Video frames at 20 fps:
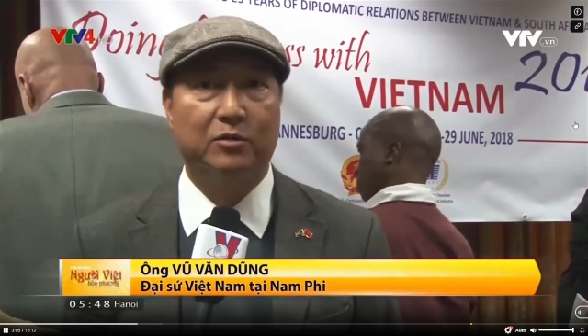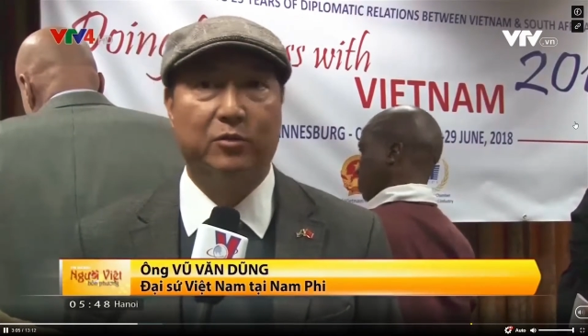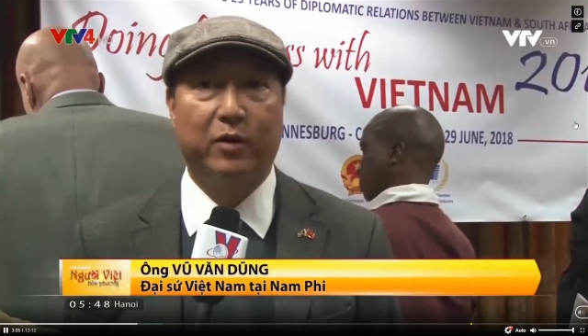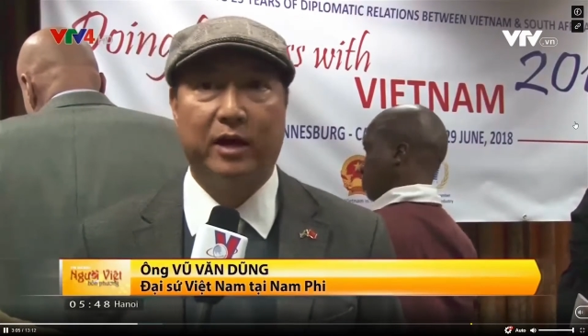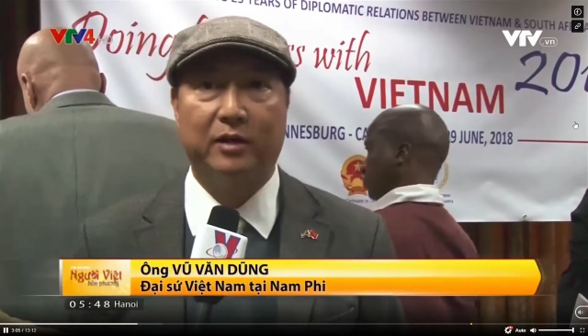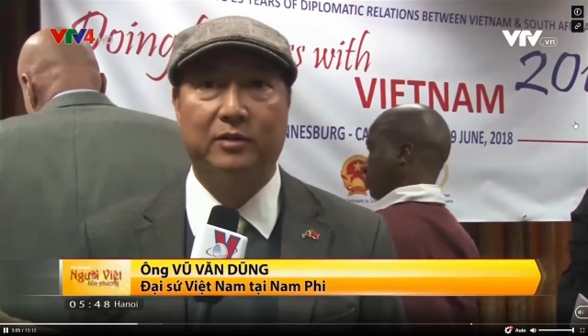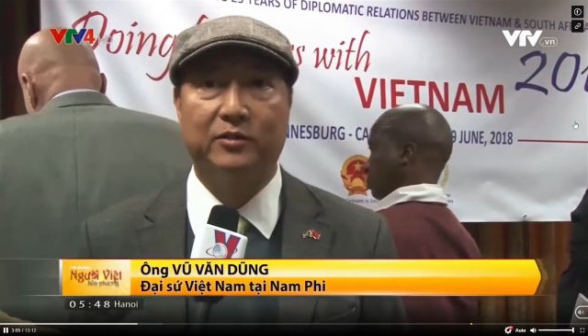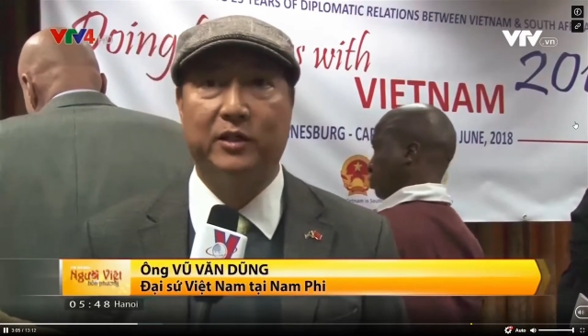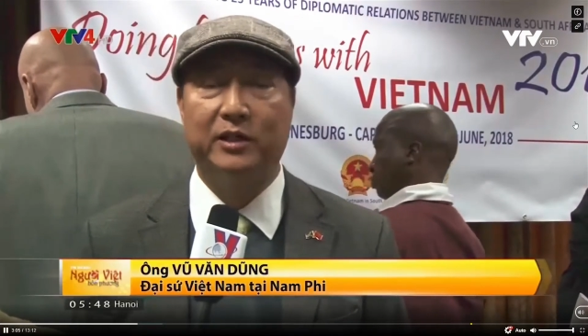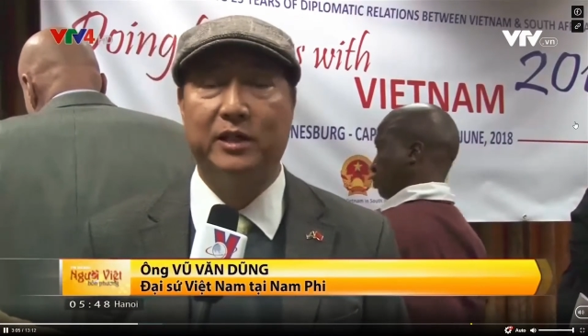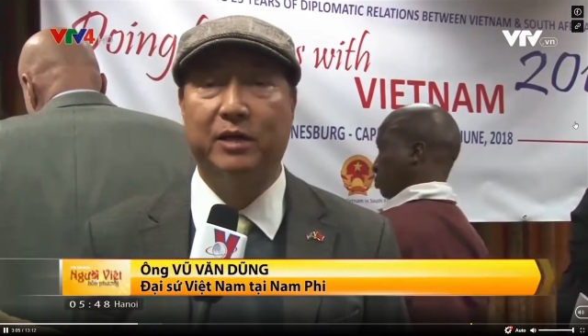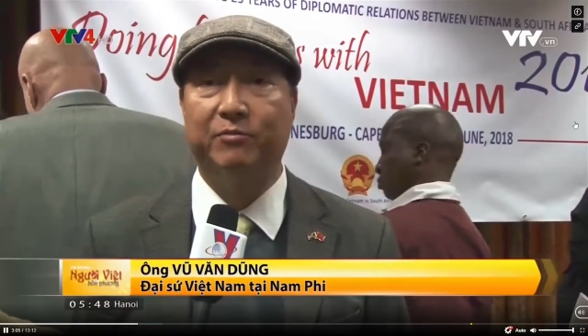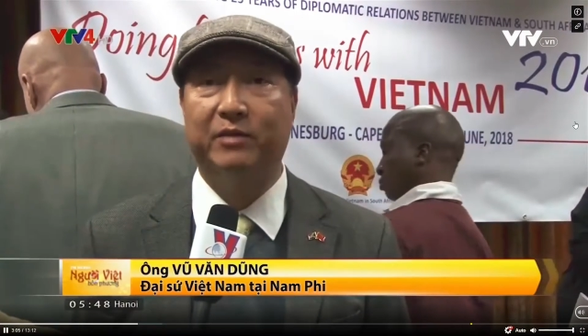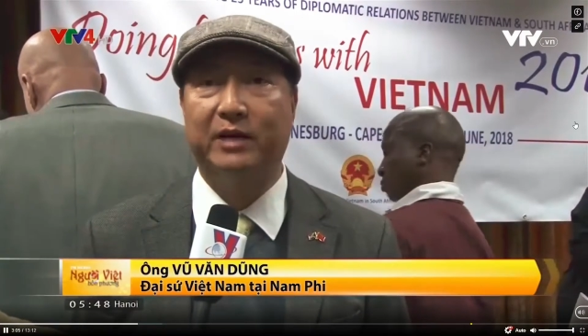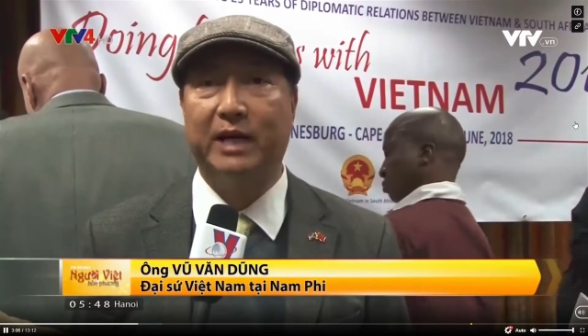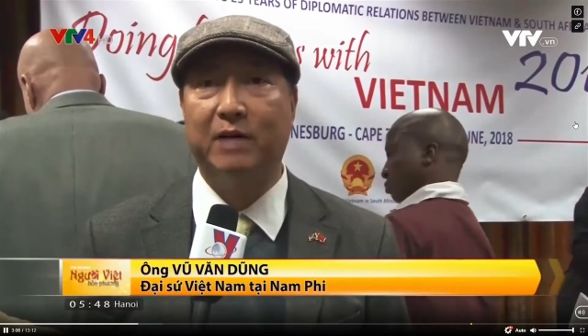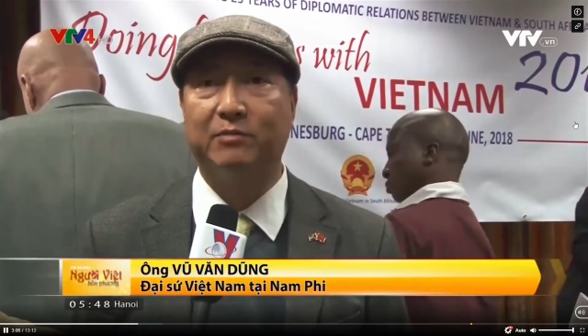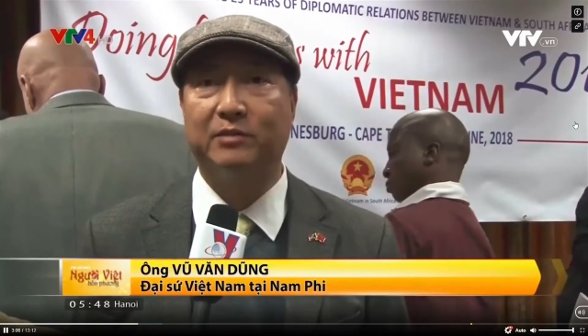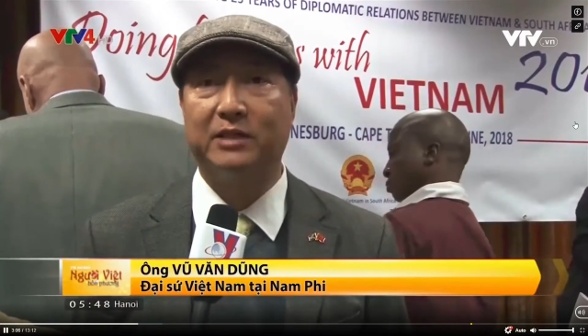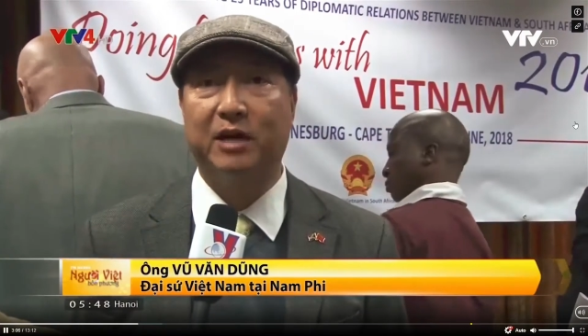chức đoàn doanh
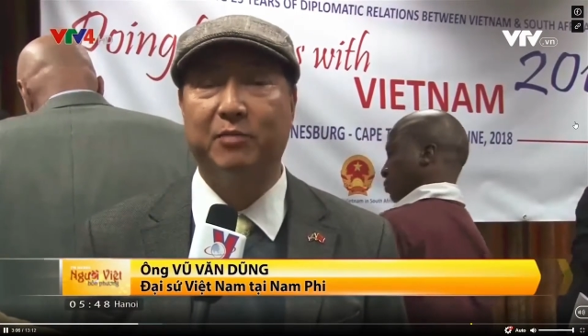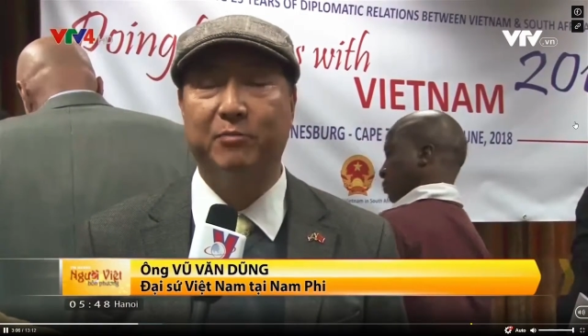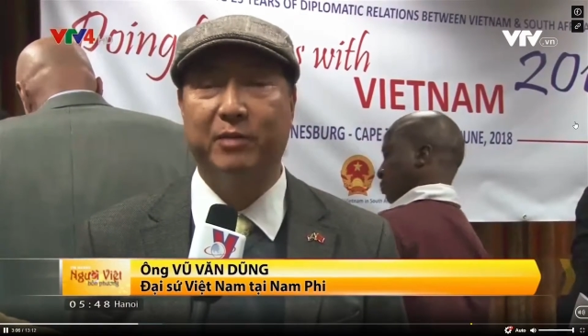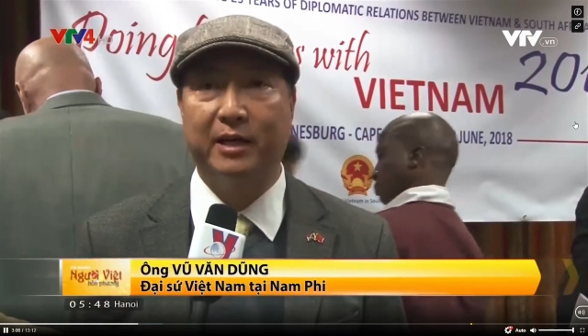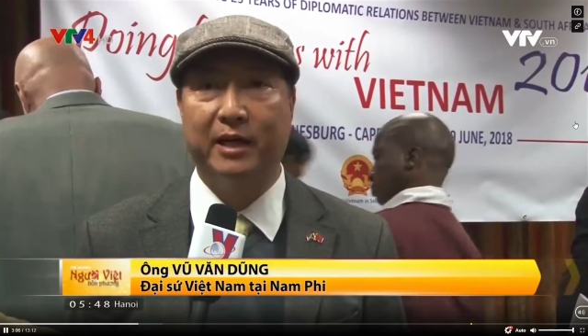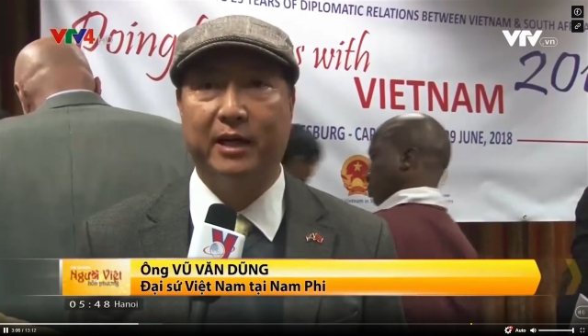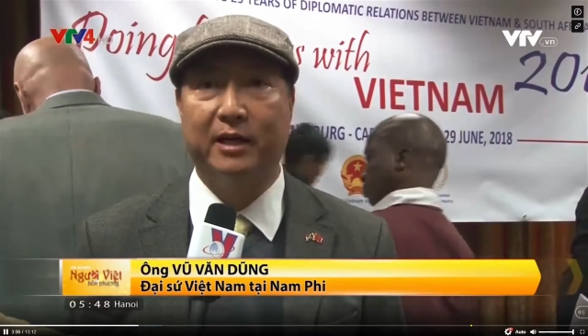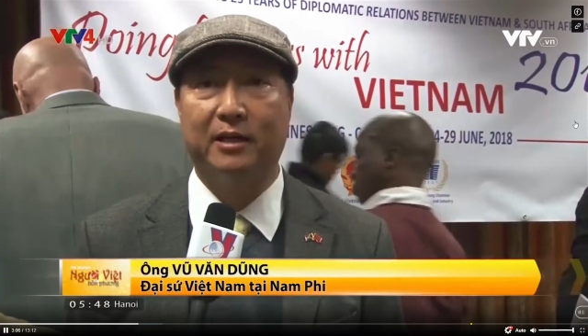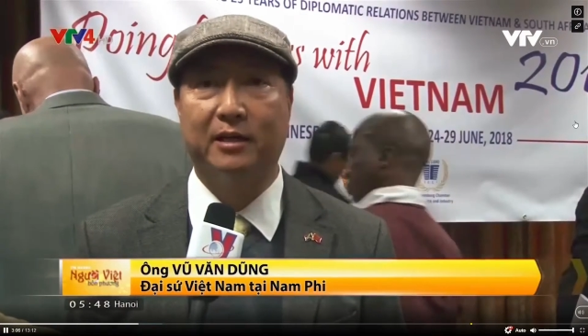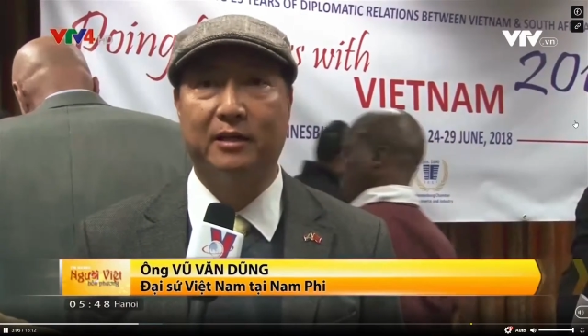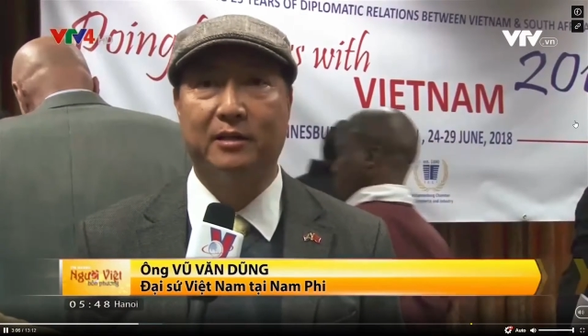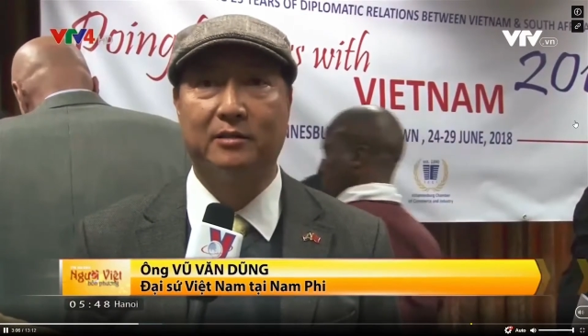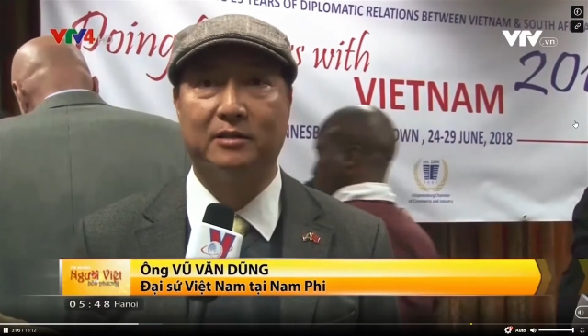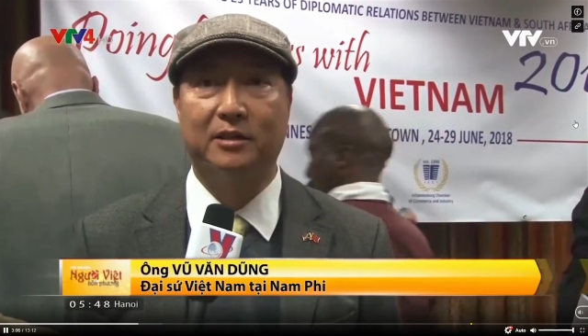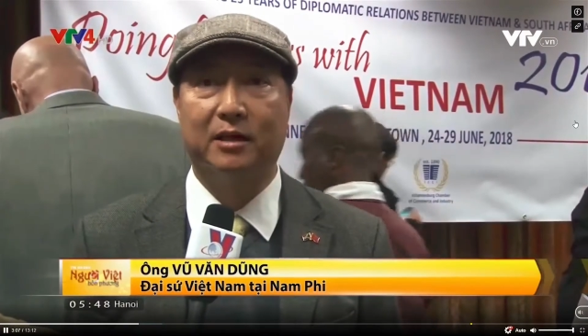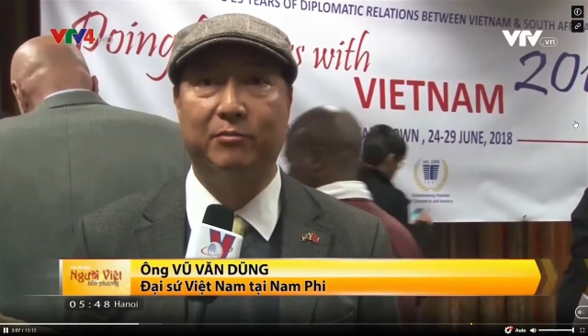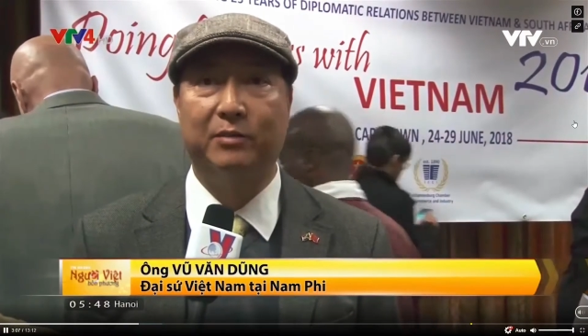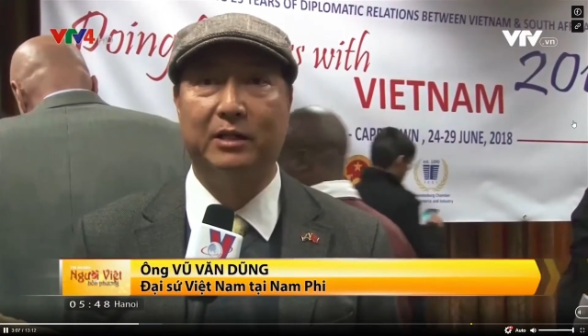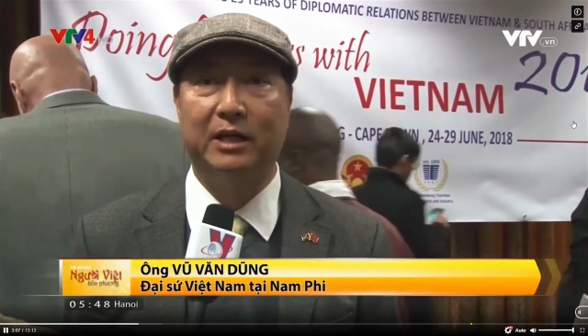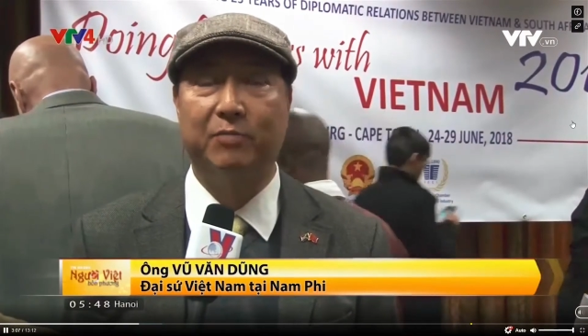nghiệp Việt Nam sang bên này,
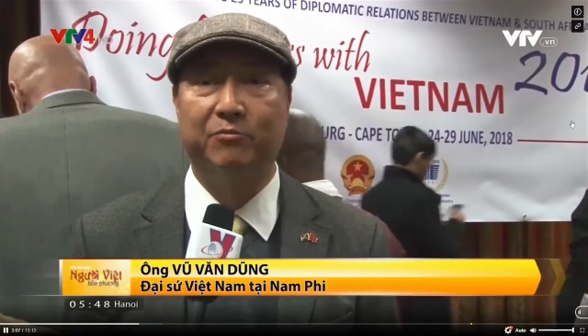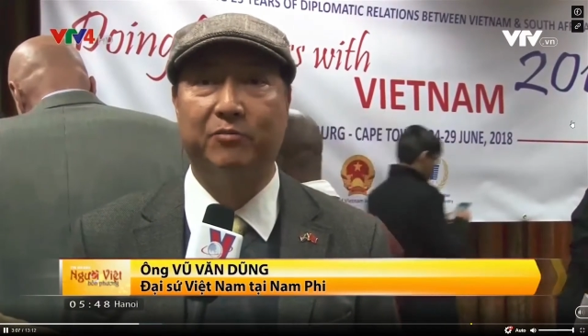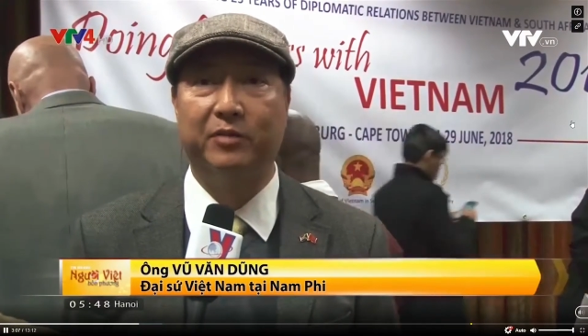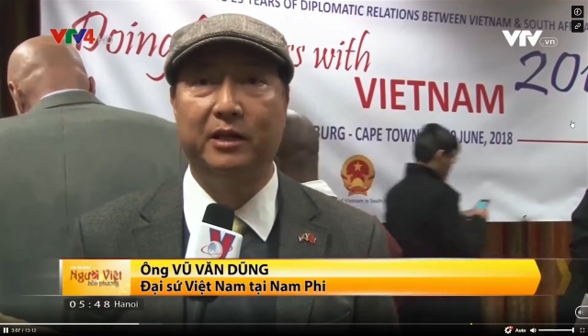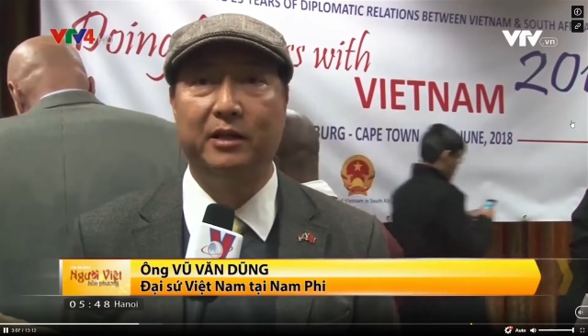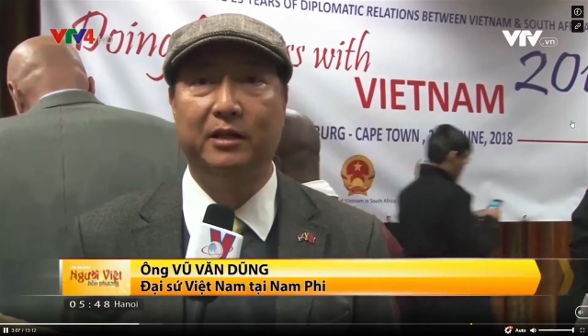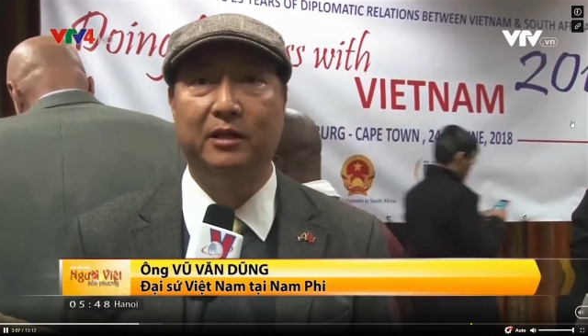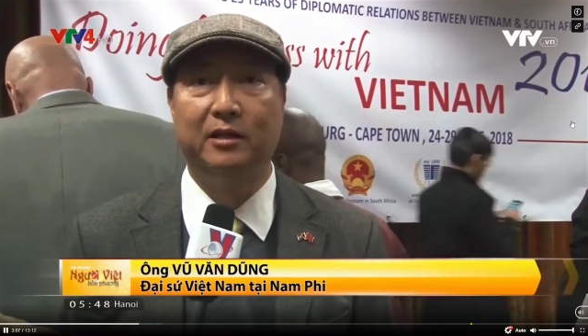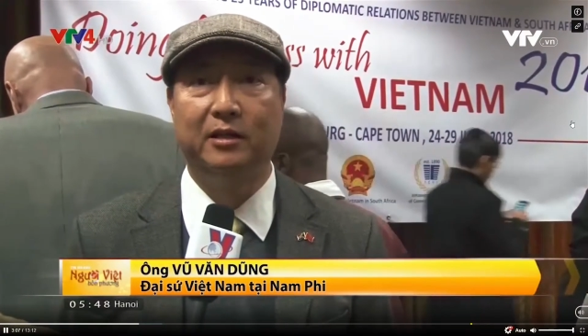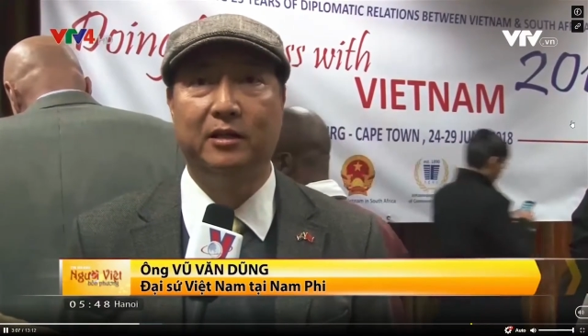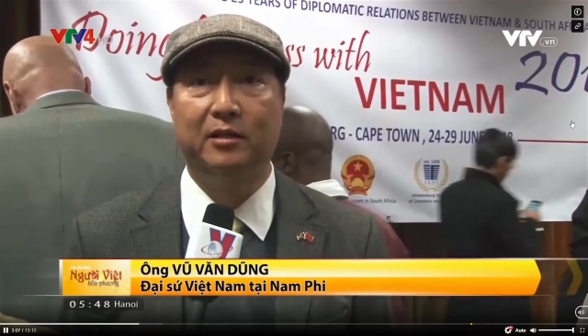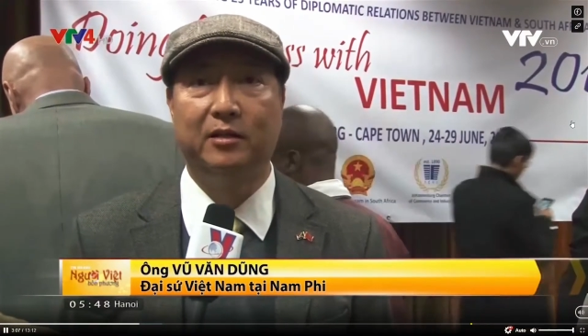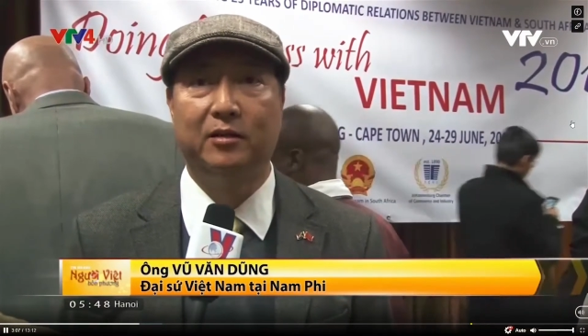sang bên Nam Phi